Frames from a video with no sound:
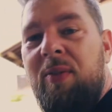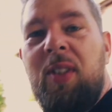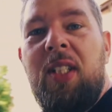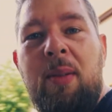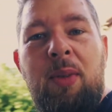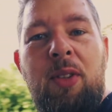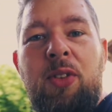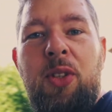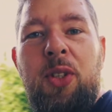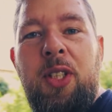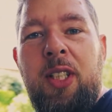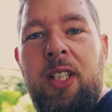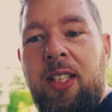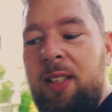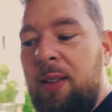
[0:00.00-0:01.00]
Wenn jemand von euch,
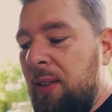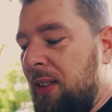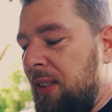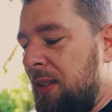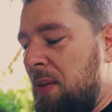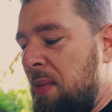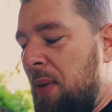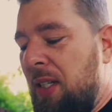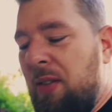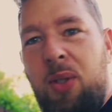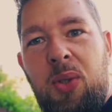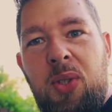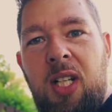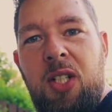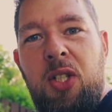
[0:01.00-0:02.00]
der äh, meine
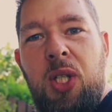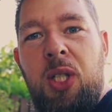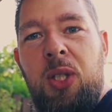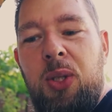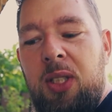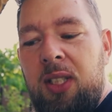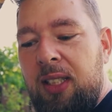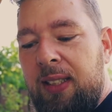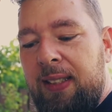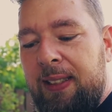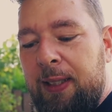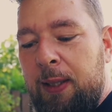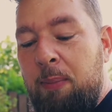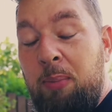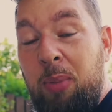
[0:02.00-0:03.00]
Videos anschaut,
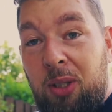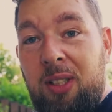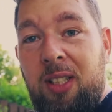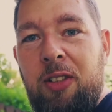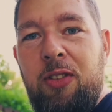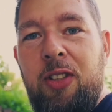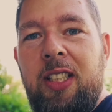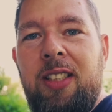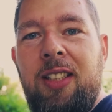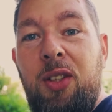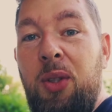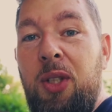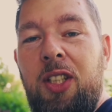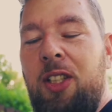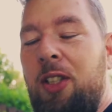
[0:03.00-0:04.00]
äh, Bock drauf hätte,
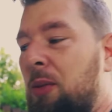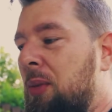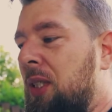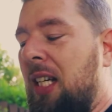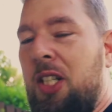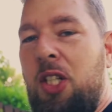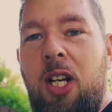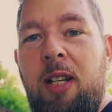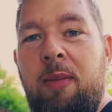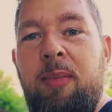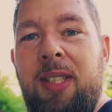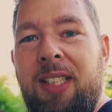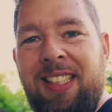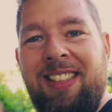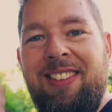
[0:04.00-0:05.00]
ruhig in den Kommentaren schreiben,
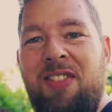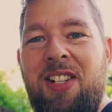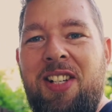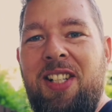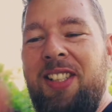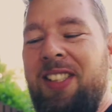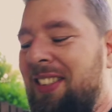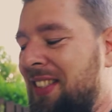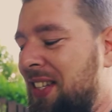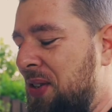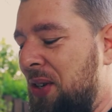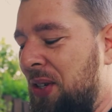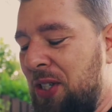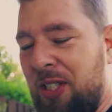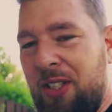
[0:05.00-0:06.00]
weil
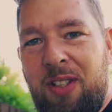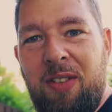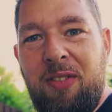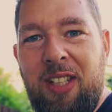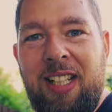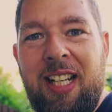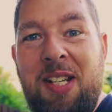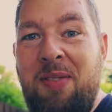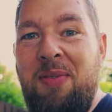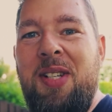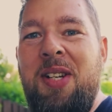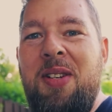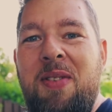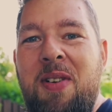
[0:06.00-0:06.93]
Nerdchat-Vergleichsvideo